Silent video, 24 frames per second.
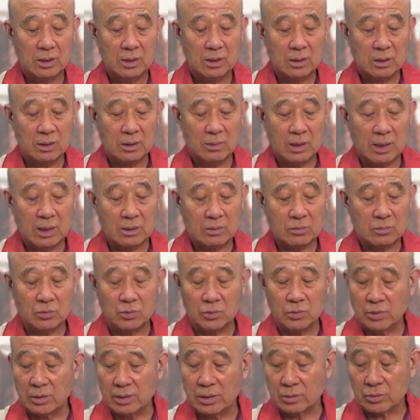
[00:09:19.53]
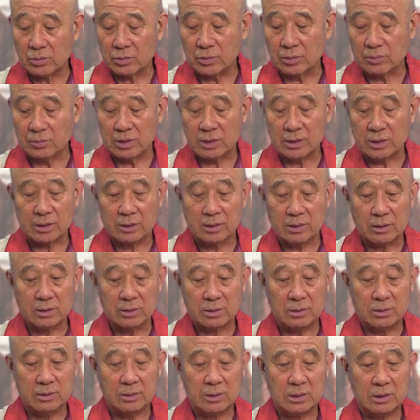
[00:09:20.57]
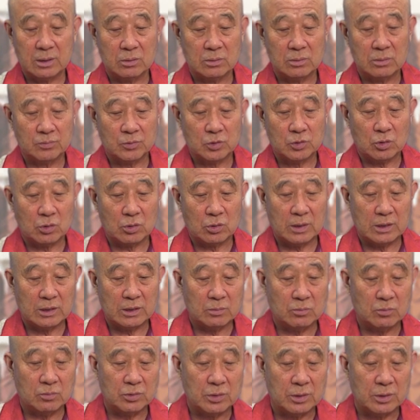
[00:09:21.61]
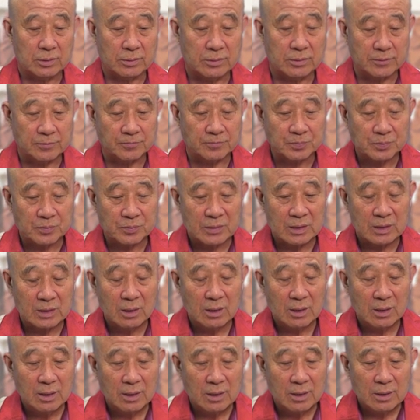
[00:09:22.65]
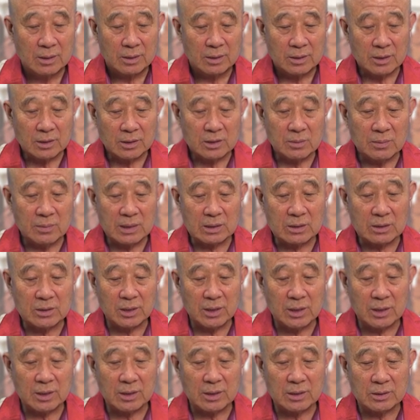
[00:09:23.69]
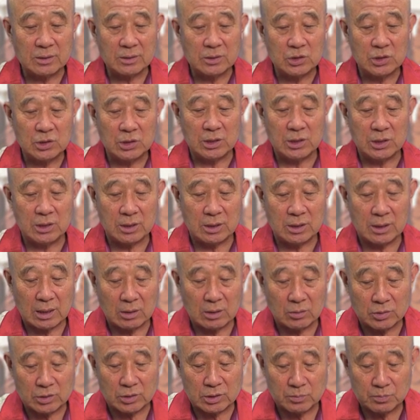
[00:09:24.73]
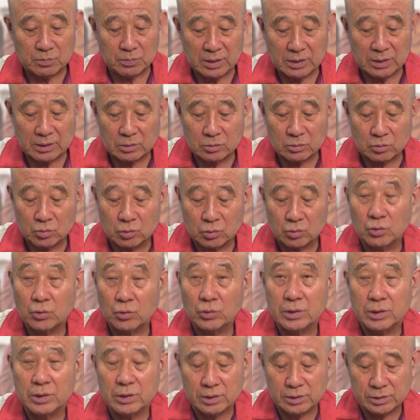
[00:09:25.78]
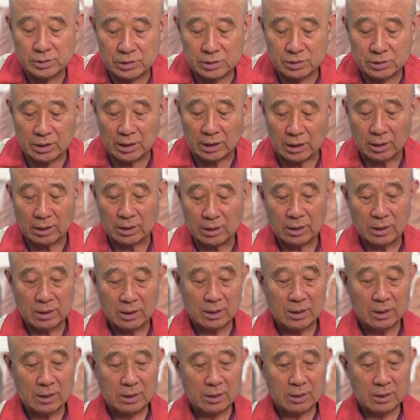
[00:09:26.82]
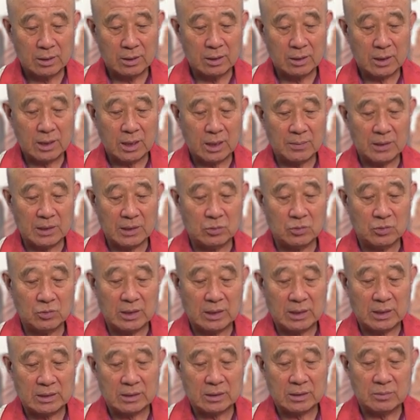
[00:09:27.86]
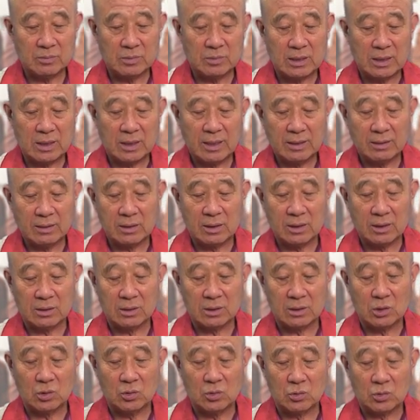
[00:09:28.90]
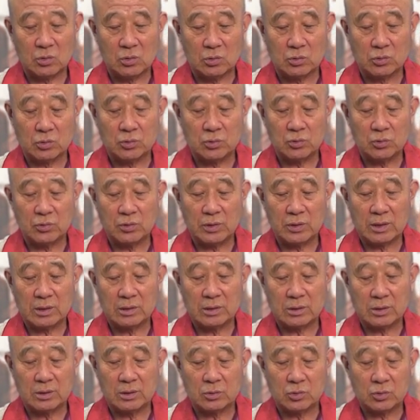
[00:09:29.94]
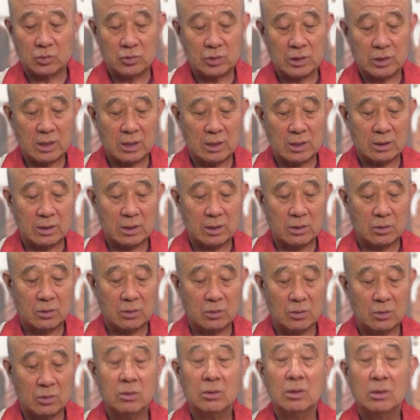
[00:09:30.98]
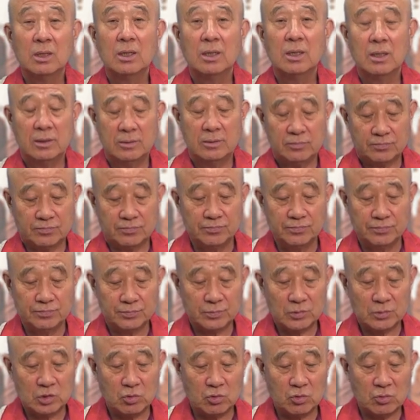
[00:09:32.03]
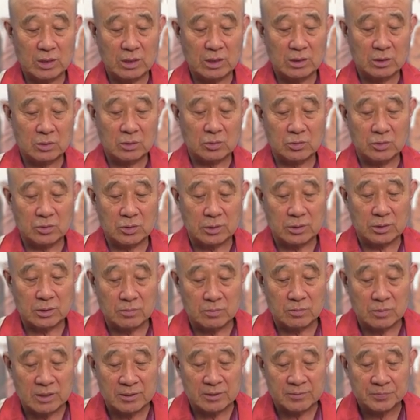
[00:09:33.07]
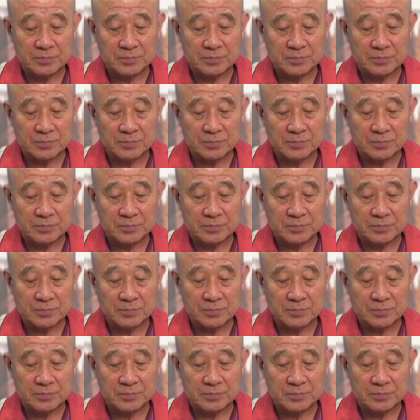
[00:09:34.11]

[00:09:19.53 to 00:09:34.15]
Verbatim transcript: 음악 무용학교입니다. 거기를 이제 졸업하신 분이에요. 그렇지만 그에게는 진리를 알고 싶어 하는 구도의 열정이 그를 가만두지 않았습니다. 한때는 기독교 수도원에 가서 수사가 되려고 출가한 적도 있었습니다.